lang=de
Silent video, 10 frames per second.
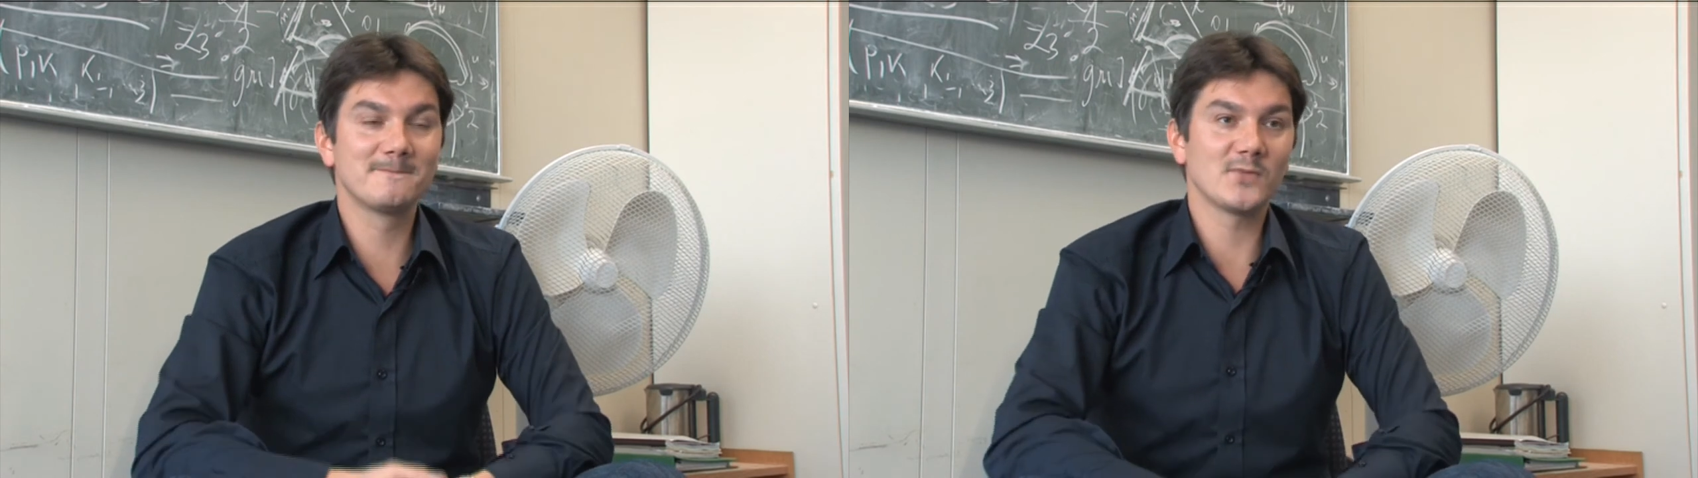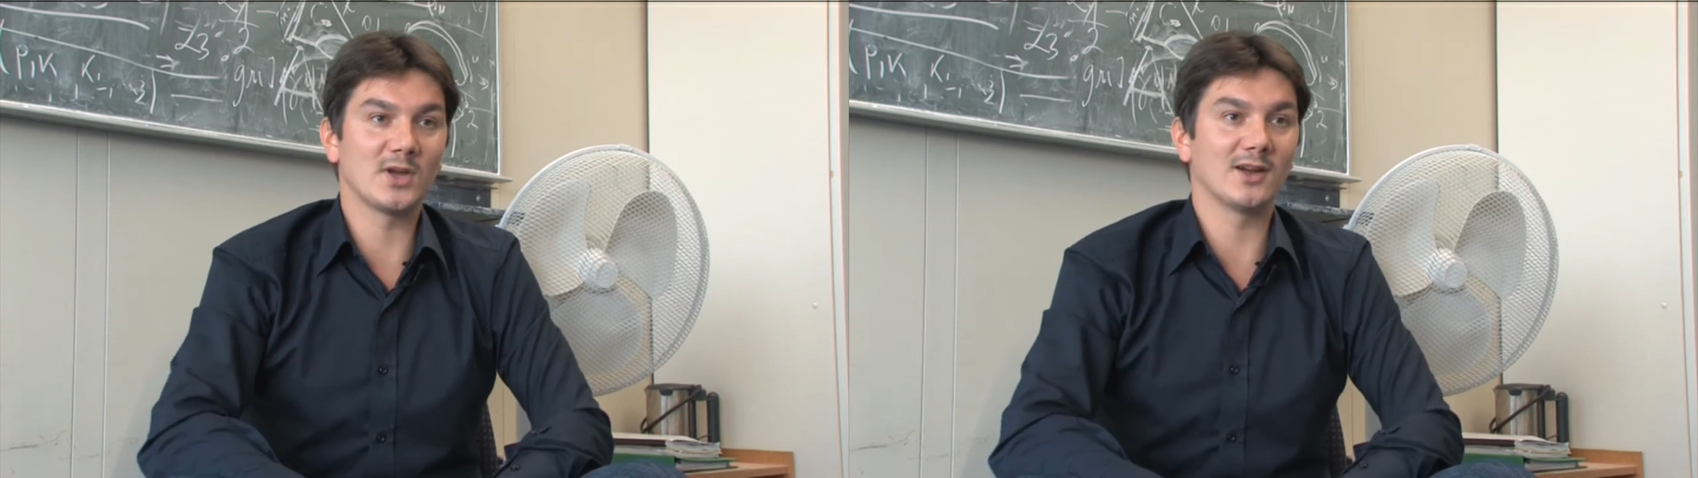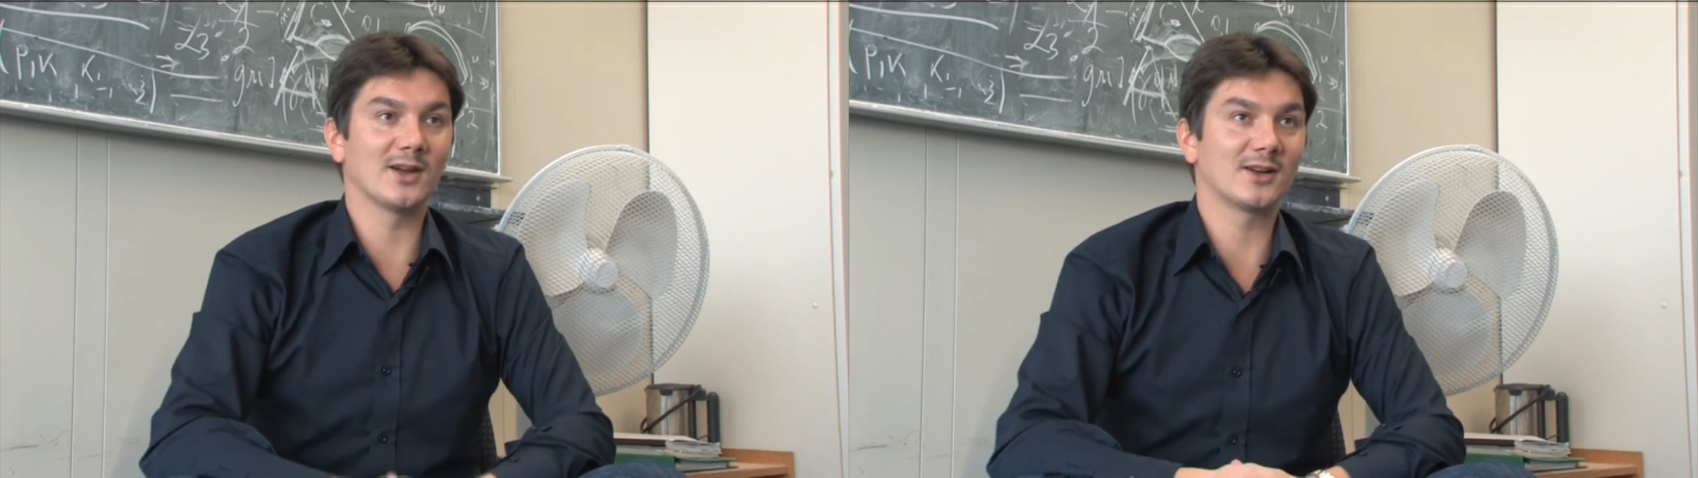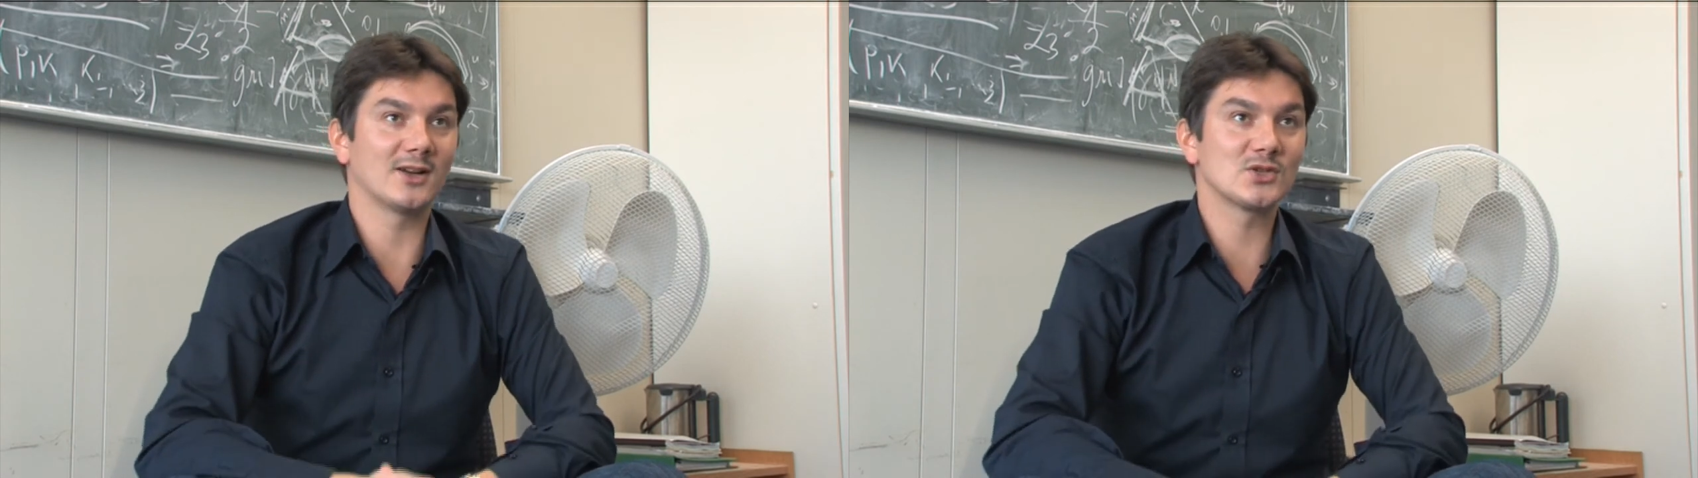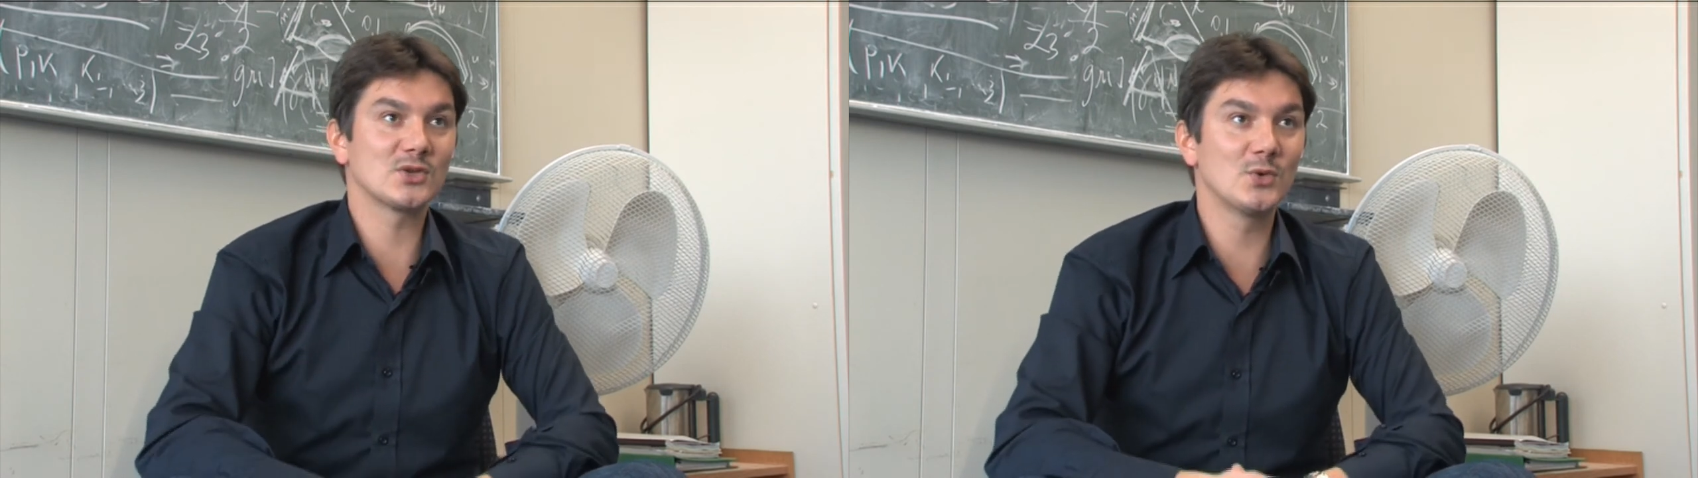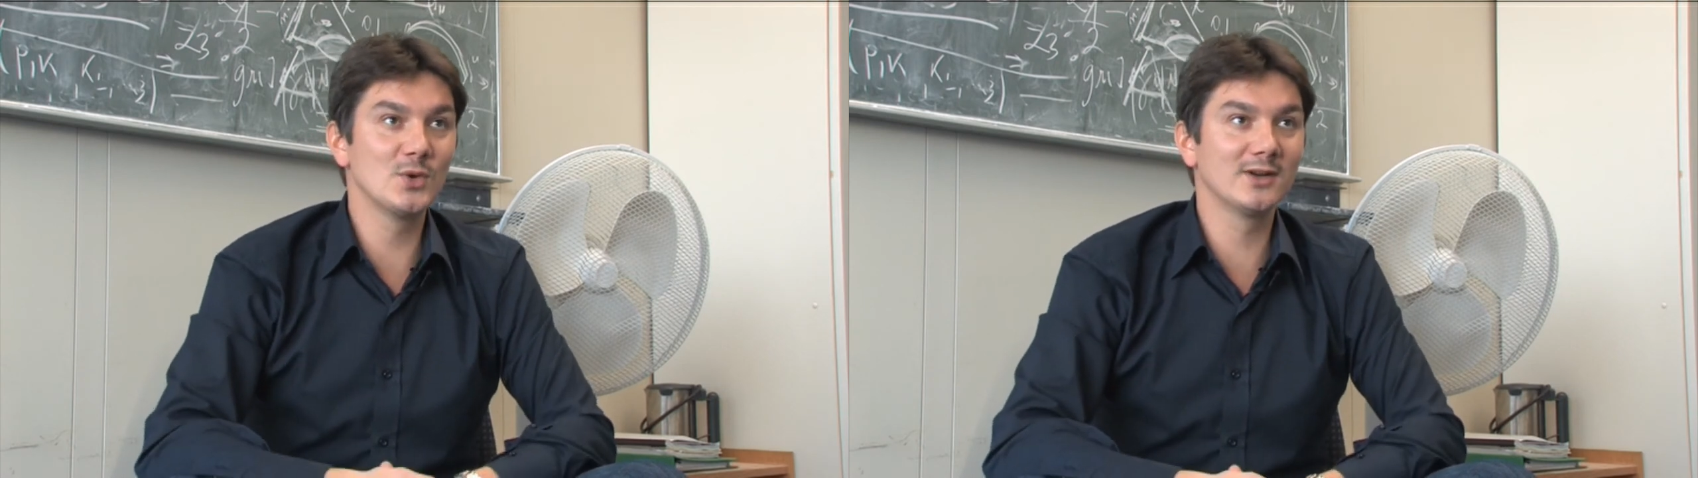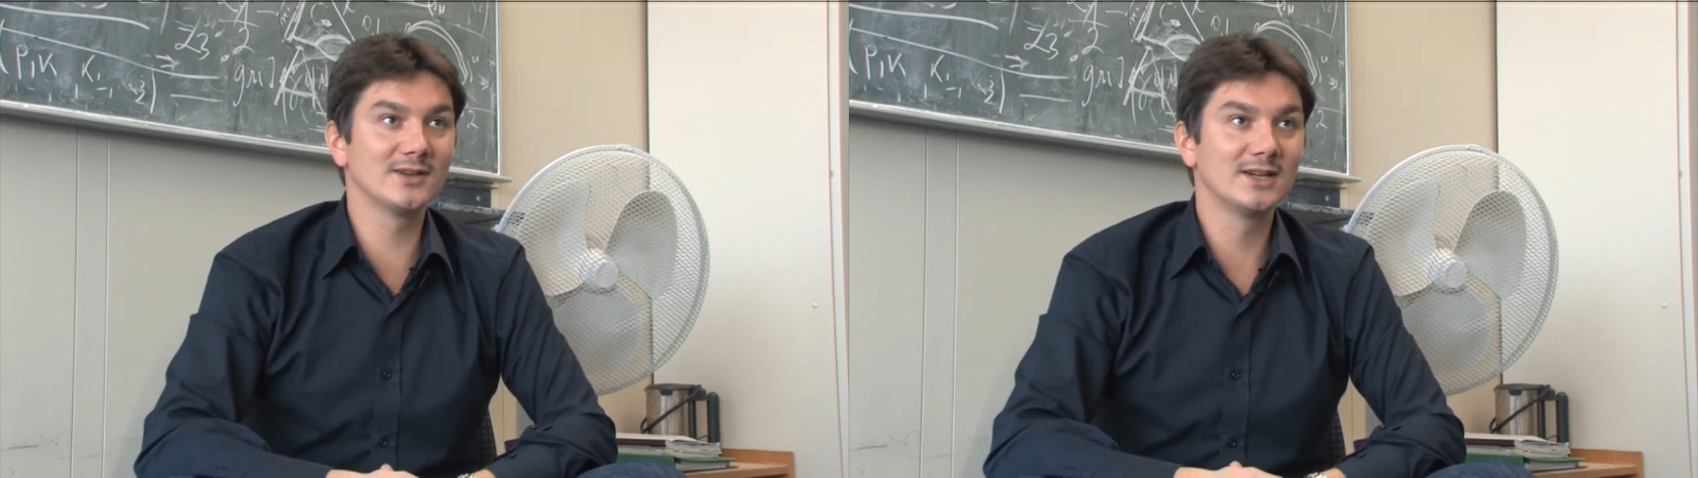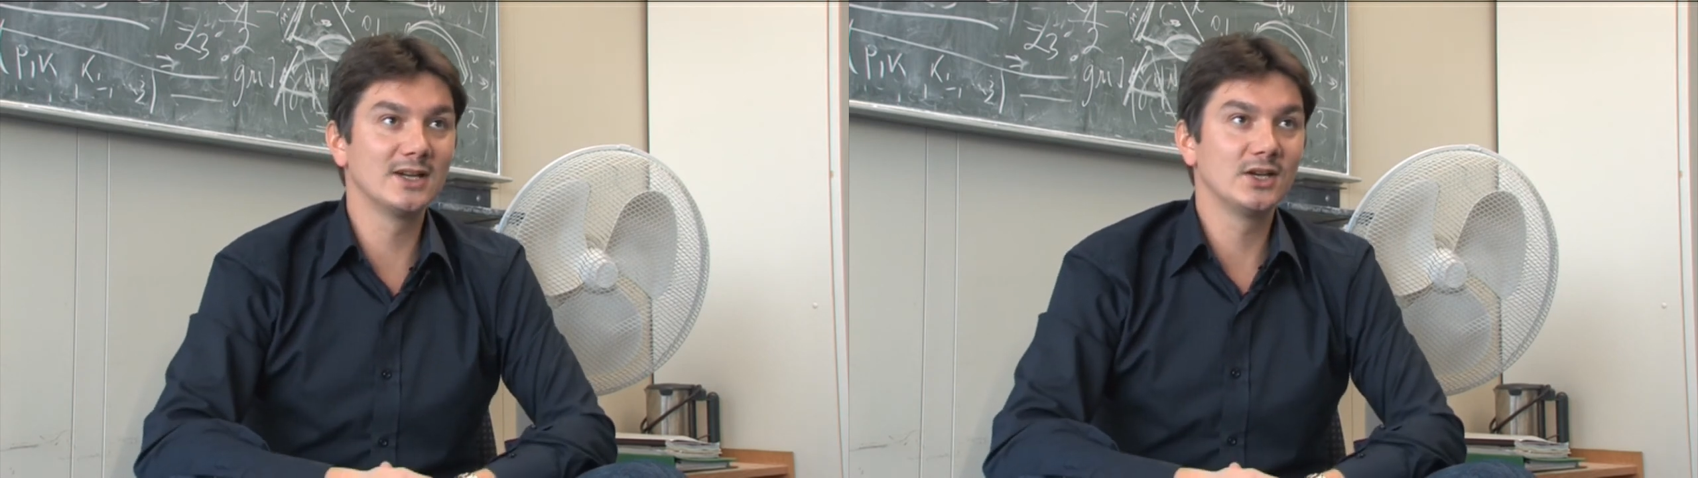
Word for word: Äh, Karlsruhe,